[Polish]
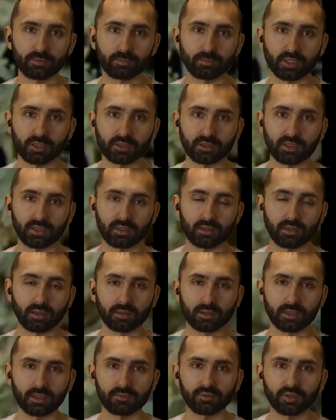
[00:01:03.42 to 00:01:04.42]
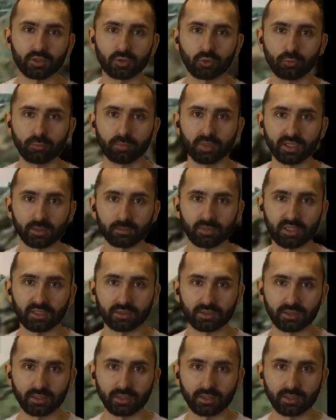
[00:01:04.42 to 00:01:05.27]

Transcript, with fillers: wypadki. Dawid Guberman,